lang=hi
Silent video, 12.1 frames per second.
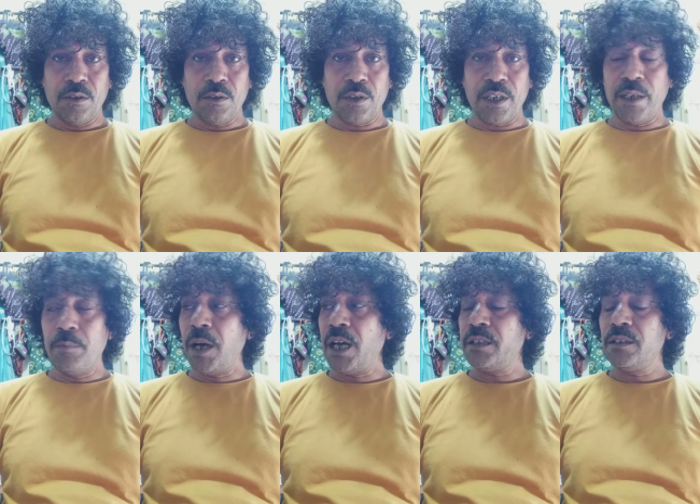और ये
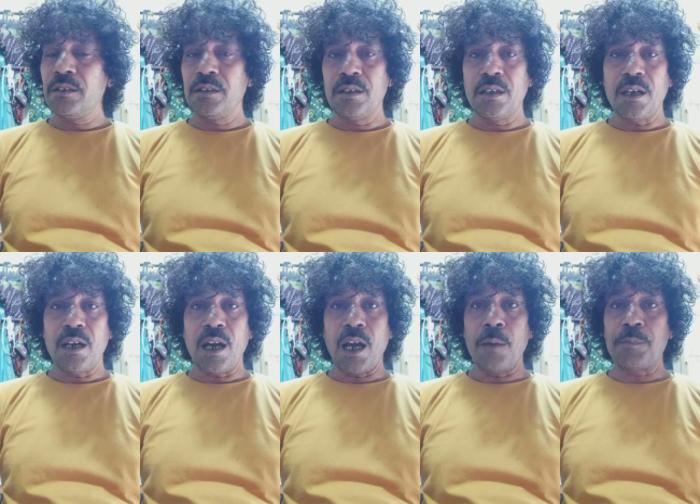बात
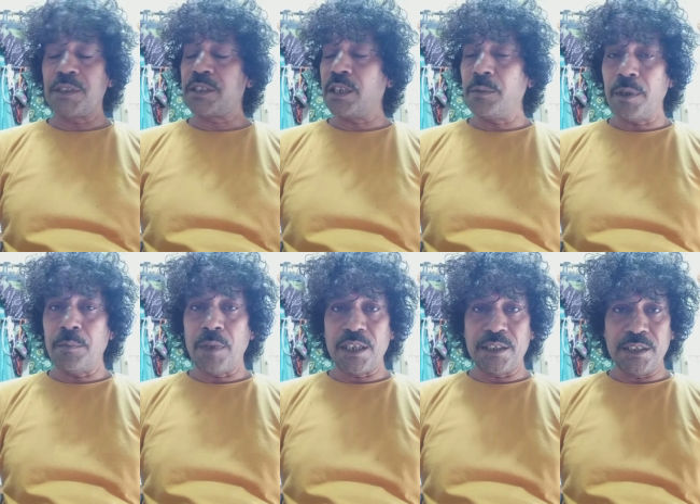आपके सगे भाई
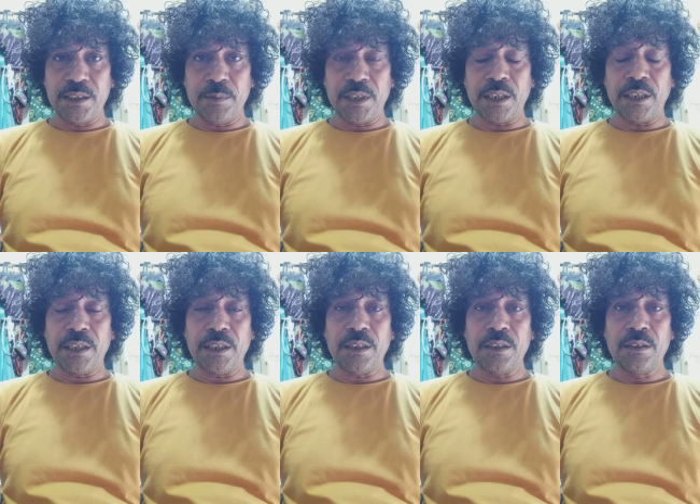बाद से नहीं बताएंगे